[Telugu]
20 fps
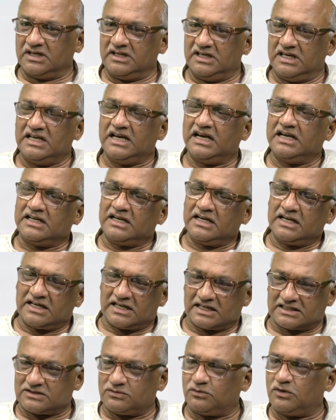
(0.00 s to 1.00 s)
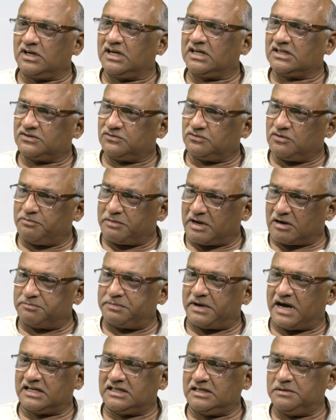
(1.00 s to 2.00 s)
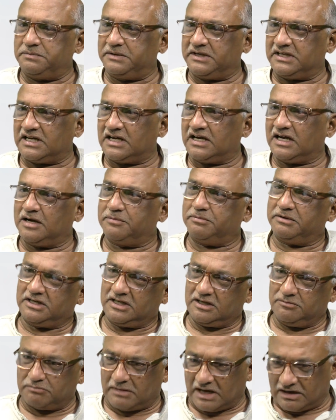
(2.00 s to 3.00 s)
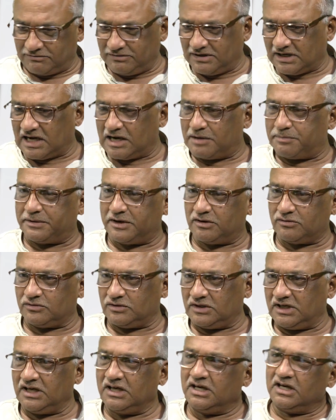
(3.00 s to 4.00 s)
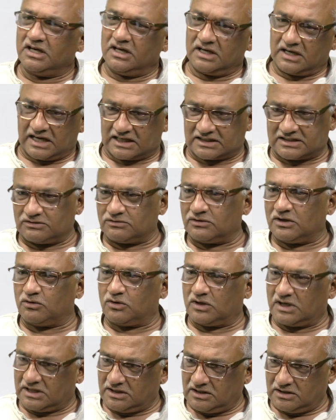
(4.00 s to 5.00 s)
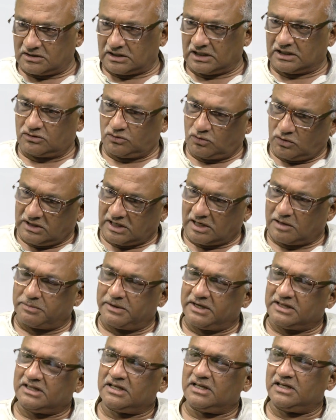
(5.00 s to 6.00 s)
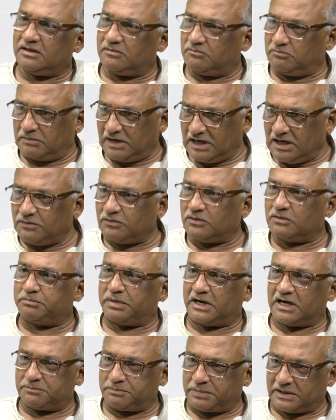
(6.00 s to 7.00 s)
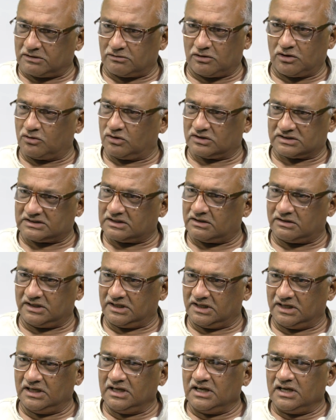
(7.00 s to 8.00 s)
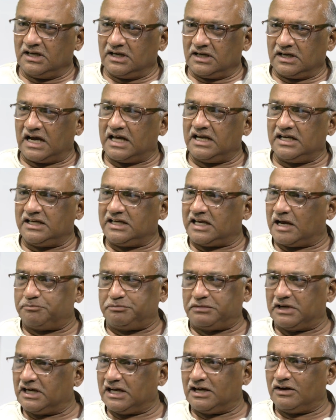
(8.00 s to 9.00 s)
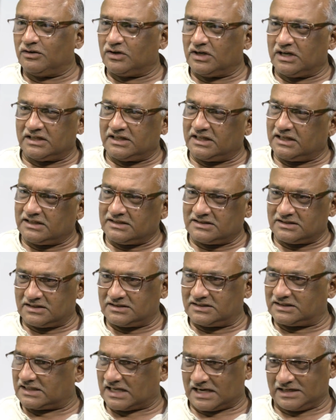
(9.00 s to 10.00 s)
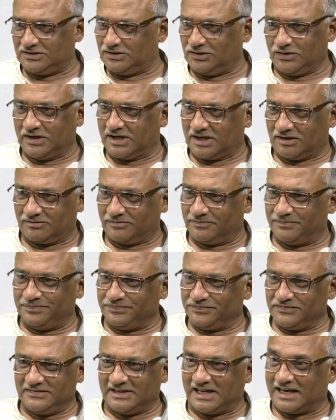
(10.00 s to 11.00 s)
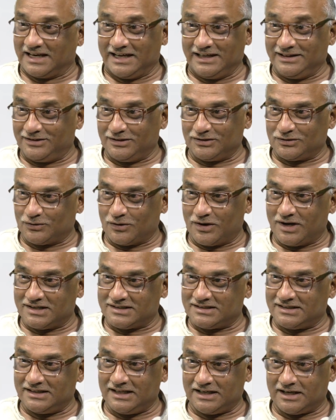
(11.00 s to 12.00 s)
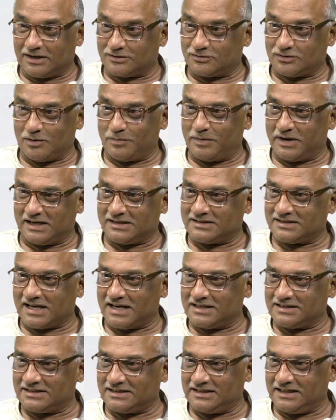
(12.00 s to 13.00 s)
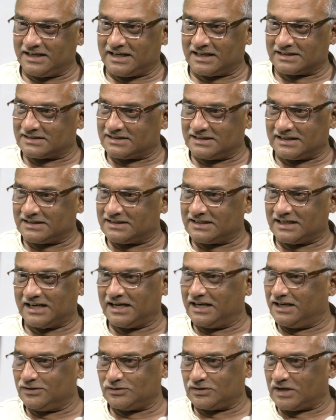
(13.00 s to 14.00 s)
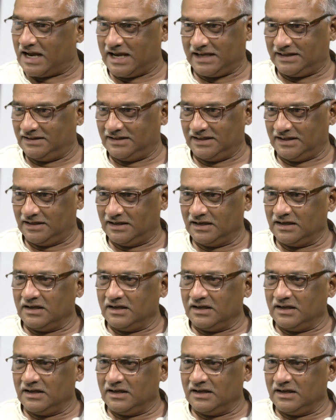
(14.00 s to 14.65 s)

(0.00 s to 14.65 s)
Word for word: ఈయన ఏంటంటే కష్టమో నష్టమో మనం పార్టీ పెట్టాం కాబట్టి మనమే కాపాడుకుని కష్టంలో కూడా తట్టుకుని నిలబడితే మళ్ళీ పదవిలోకి వస్తామని కానీ కెప్టెన్గా ఉన్నది చిరంజీవి గారు నిర్ణయం తీసుకోవాల్సింది ఖర్చులు భరించాల్సింది కష్ట నష్టాలన్నీ ఆయనది